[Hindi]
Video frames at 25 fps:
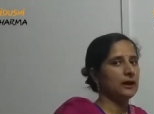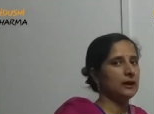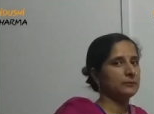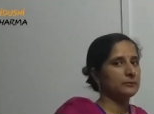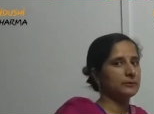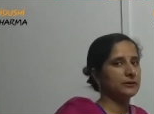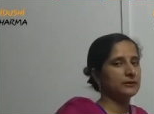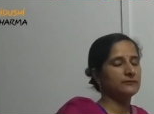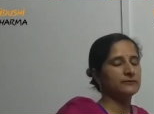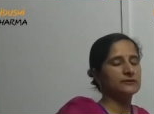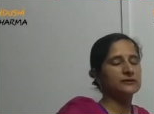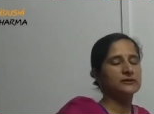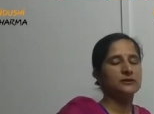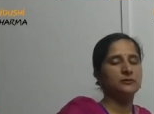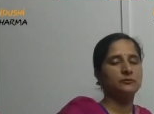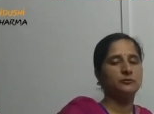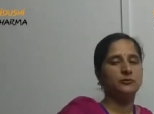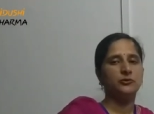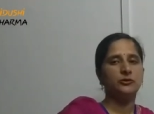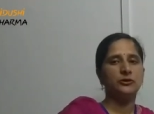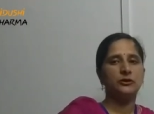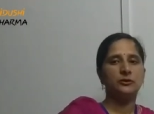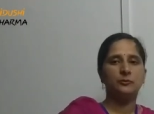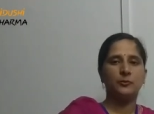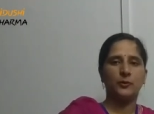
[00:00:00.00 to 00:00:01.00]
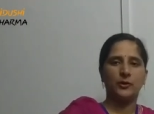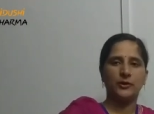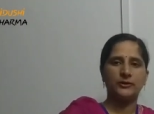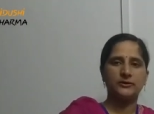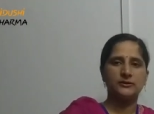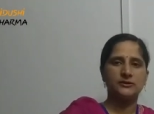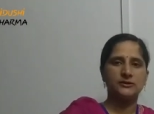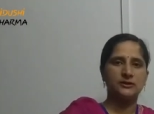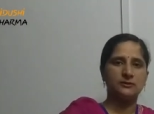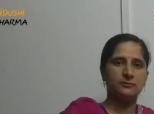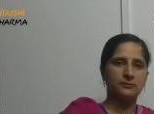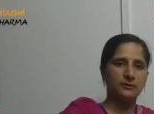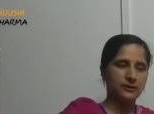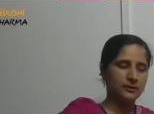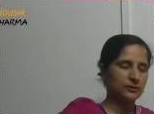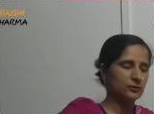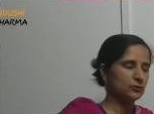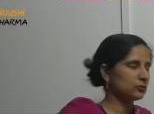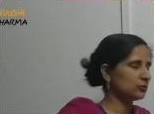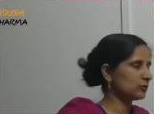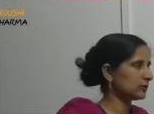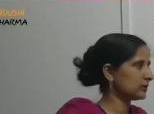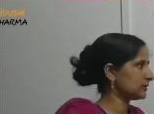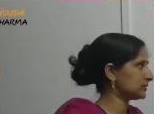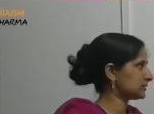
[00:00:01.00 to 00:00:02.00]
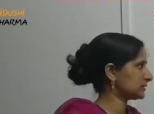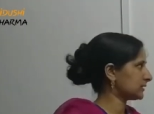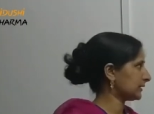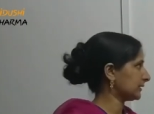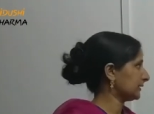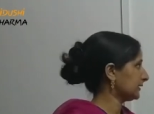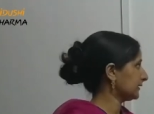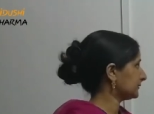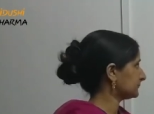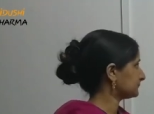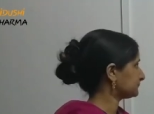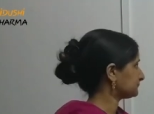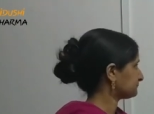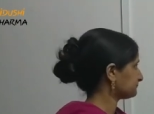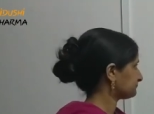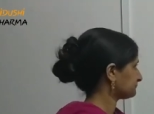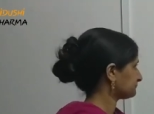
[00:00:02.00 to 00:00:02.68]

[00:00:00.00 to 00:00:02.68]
आपकी विसल ब्लोइंग पॉलिसी में होनी चाहिए